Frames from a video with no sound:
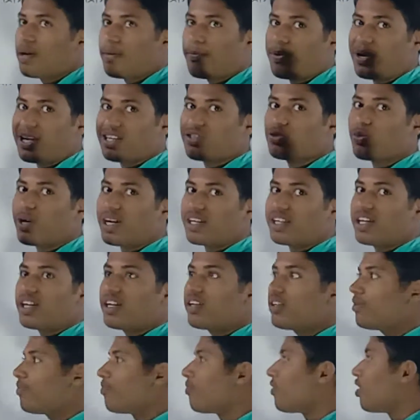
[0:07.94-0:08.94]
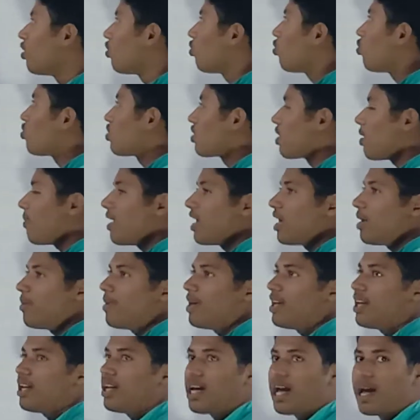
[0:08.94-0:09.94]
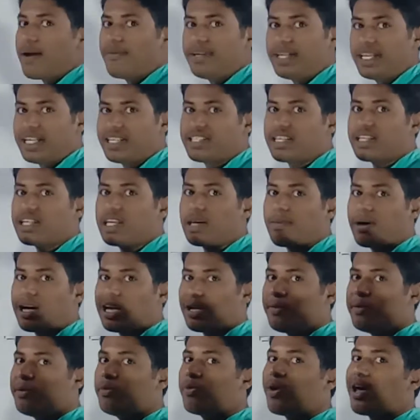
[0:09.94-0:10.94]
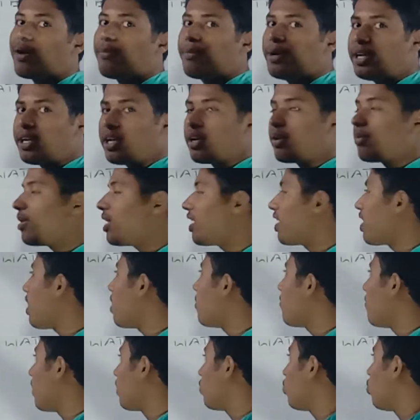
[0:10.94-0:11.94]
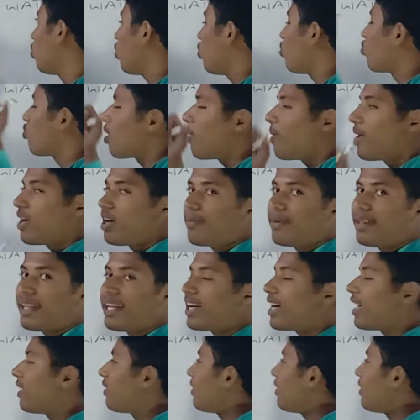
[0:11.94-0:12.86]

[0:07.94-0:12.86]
फ्रेश वाटर तो उसके बारे में हैबिटेशन के बारे में इन्वायरमेंटल में क्या इफेक्ट होता है उसके बारे में देखा